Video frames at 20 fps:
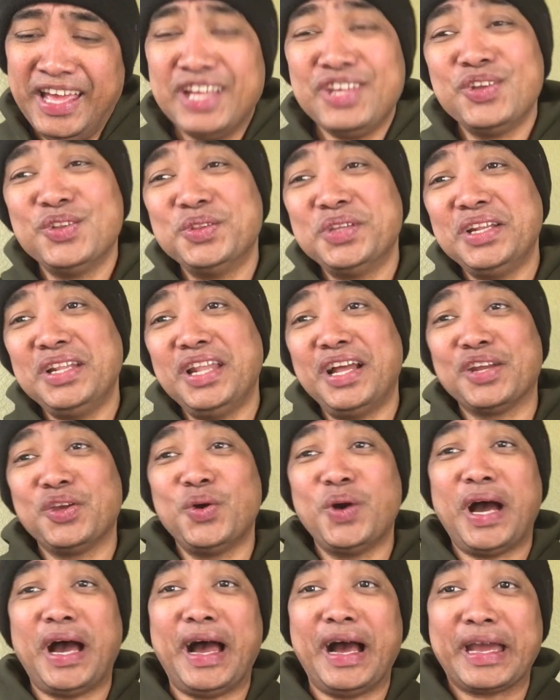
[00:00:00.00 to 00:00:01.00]
Yun din lang
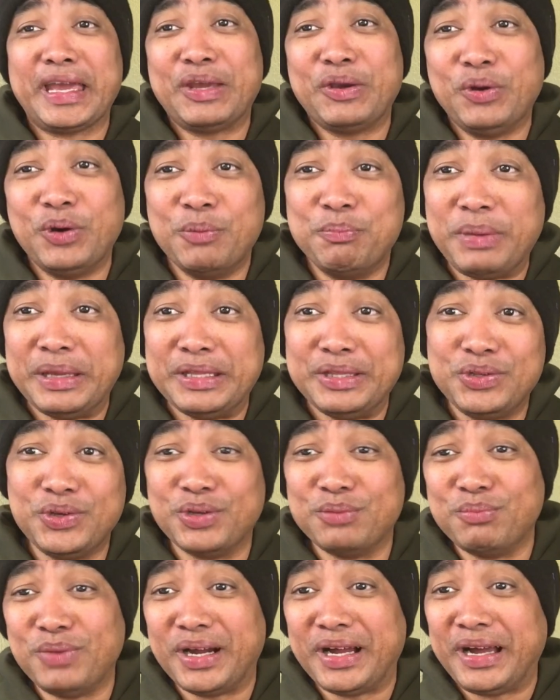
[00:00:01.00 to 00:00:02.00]
yung aking
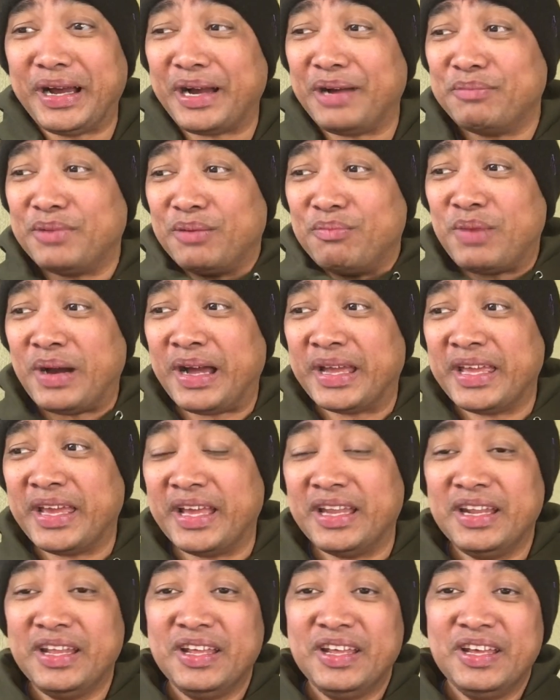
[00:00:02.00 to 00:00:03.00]
opinion, mga
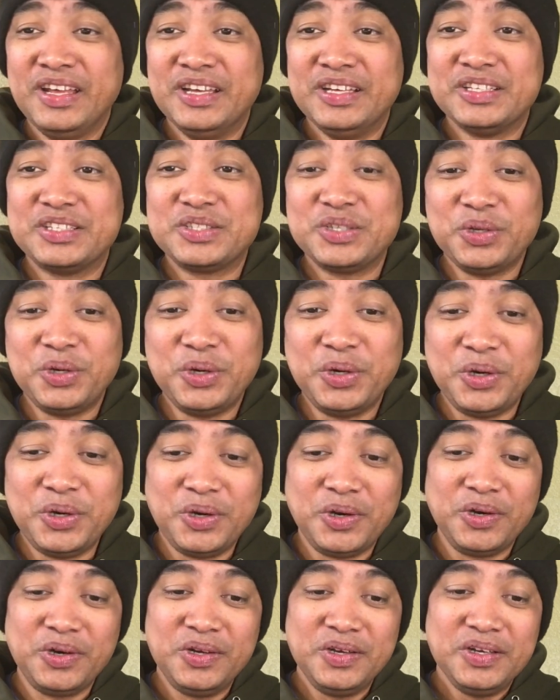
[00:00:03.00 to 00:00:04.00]
kababayan. So,
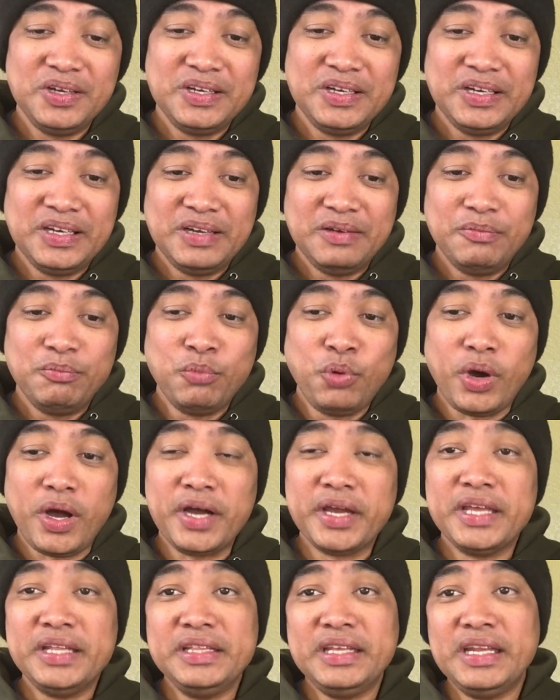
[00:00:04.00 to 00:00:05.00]

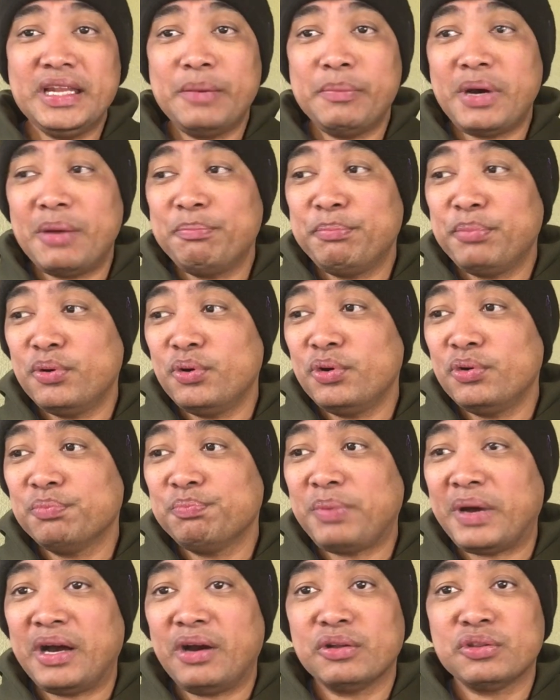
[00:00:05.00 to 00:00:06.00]
mukhang hindi naman po
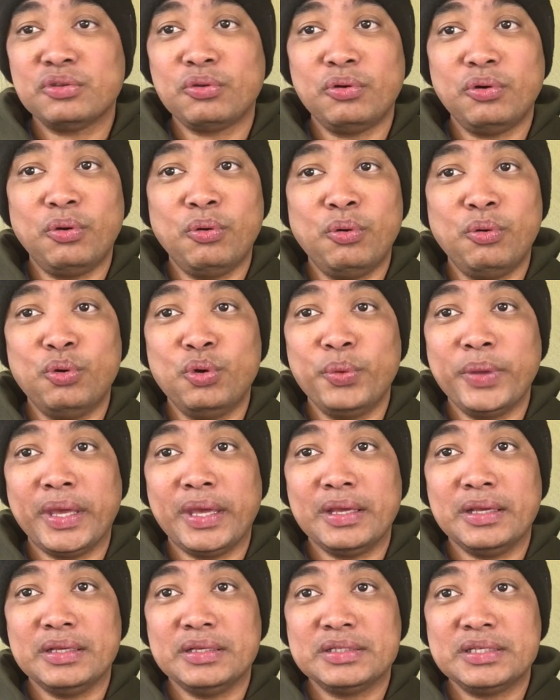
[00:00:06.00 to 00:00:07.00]
pa to
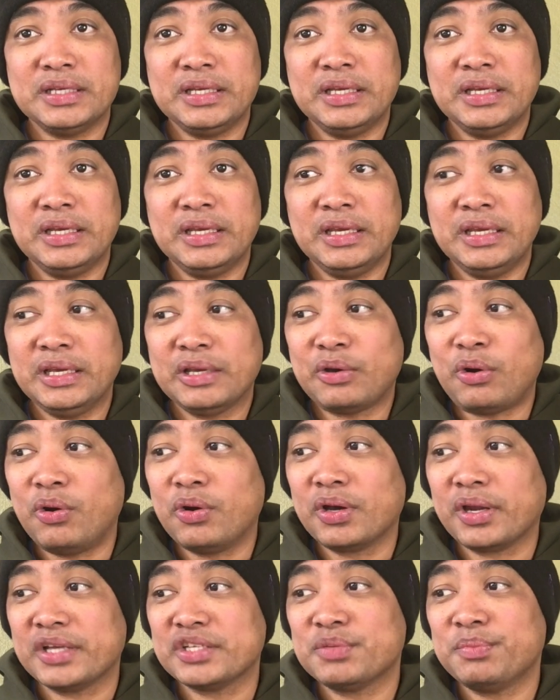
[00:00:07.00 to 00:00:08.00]
uuwi si
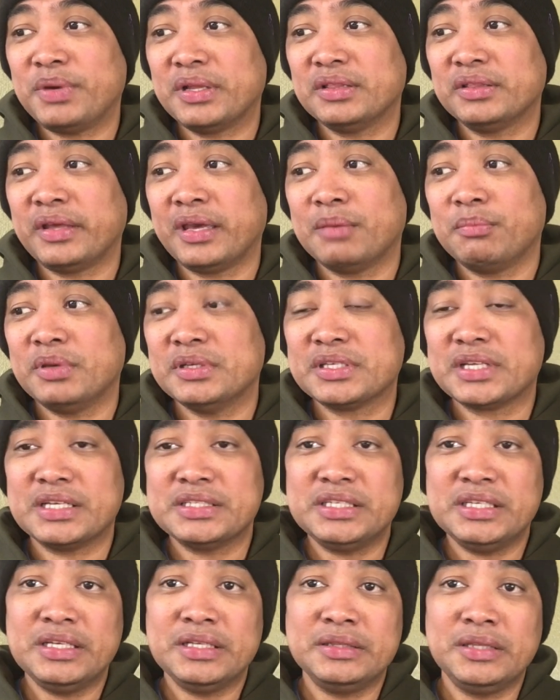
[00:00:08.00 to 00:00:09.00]
Congressman Tevez
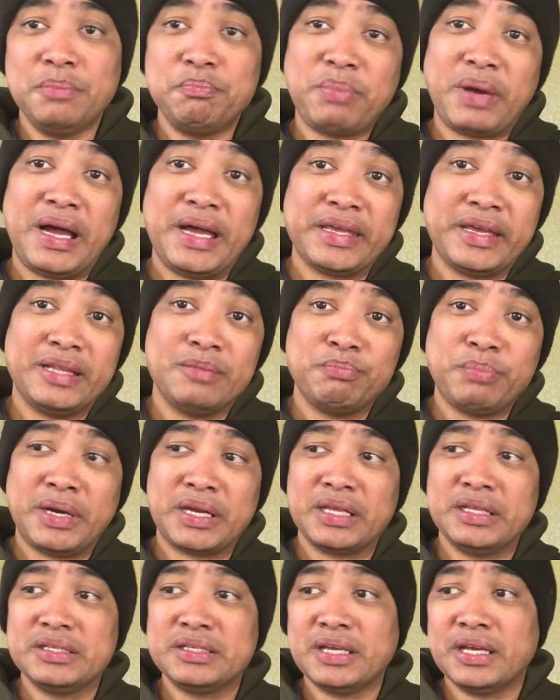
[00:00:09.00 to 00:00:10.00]
kasi defiant pa
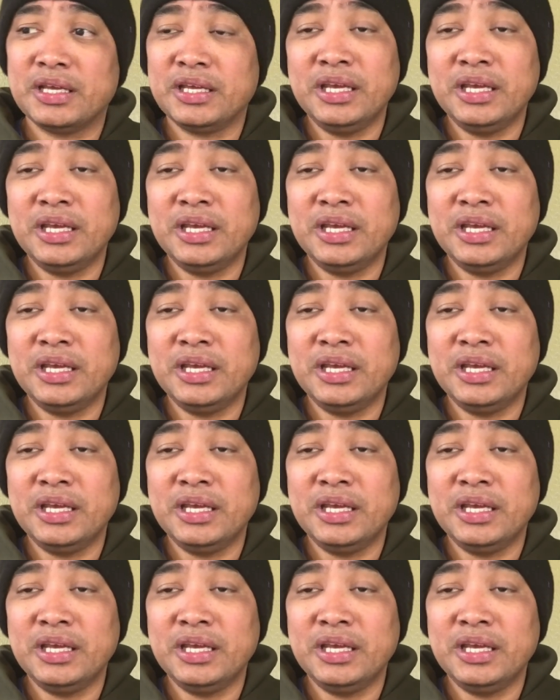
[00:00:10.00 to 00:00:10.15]
rin siya.